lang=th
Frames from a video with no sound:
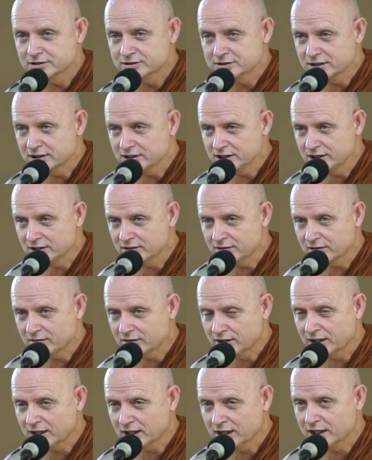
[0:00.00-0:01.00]
สิ่งที่เรา
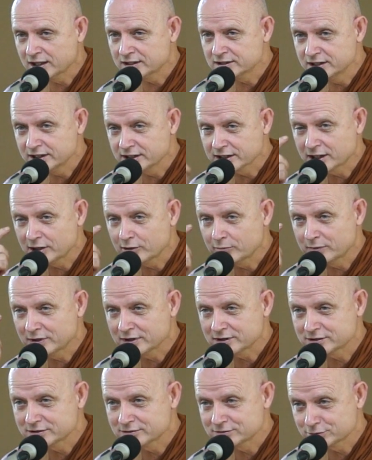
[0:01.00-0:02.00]
อ่านที่เข้ามา
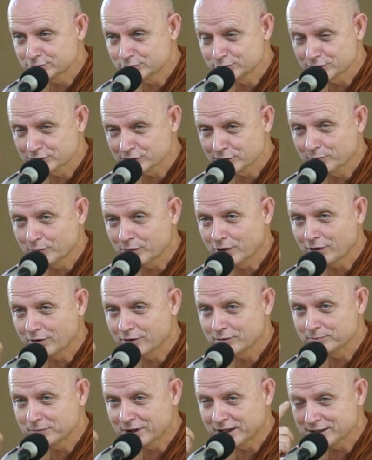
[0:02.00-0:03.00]
สู่สมอง
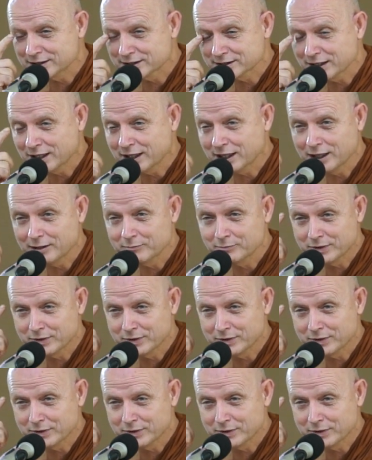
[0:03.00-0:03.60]
ผ่านตา